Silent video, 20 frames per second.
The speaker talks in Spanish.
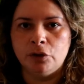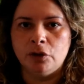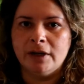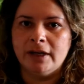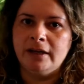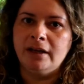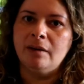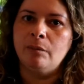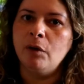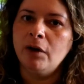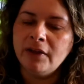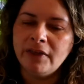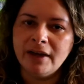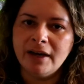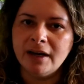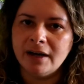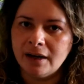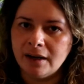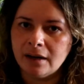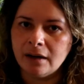No queríamos
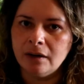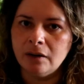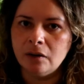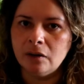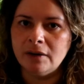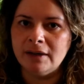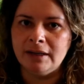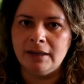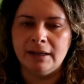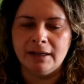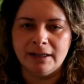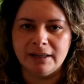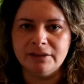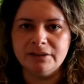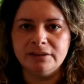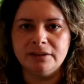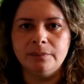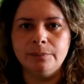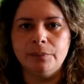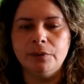dejarlo en la
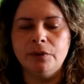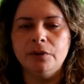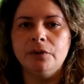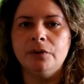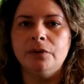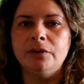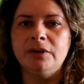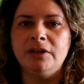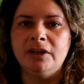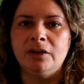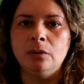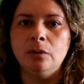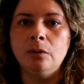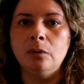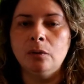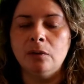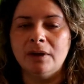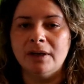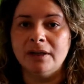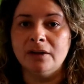calle tampoco, ni en un
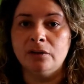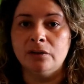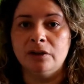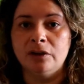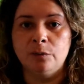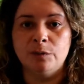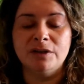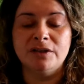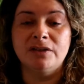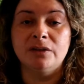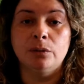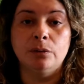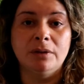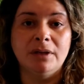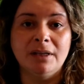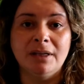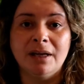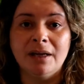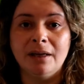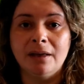lugar donde no haya
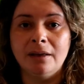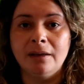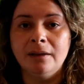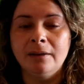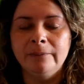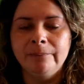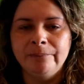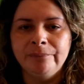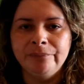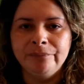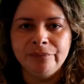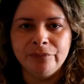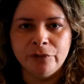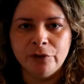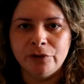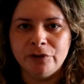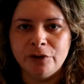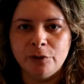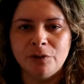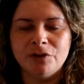seguridad,
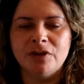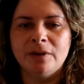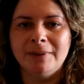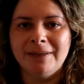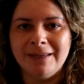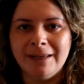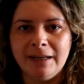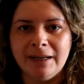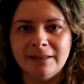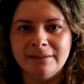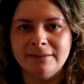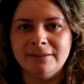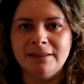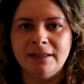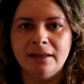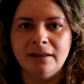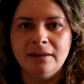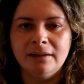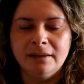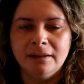donde no haya
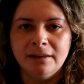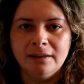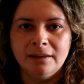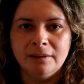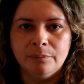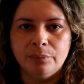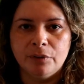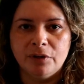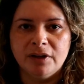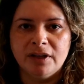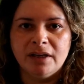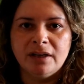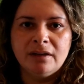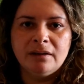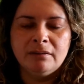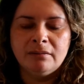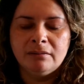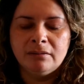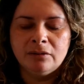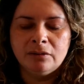vigilancia,
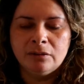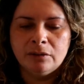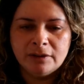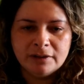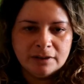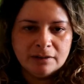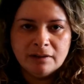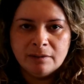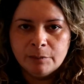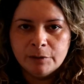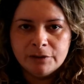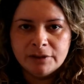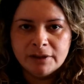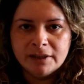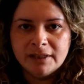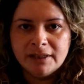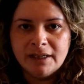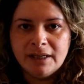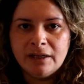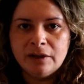porque no estábamos
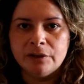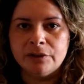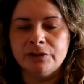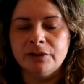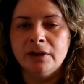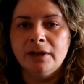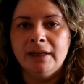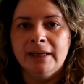tranquilos.